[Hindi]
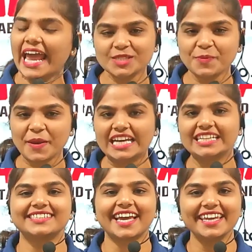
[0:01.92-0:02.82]
एस
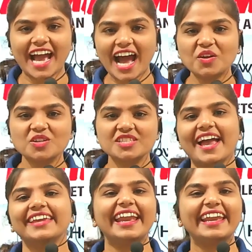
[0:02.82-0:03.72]
फ्रेंड्स तैयार हो
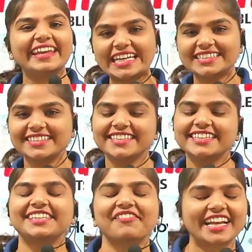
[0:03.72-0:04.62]
जाइए नेक्स्ट जीडीसी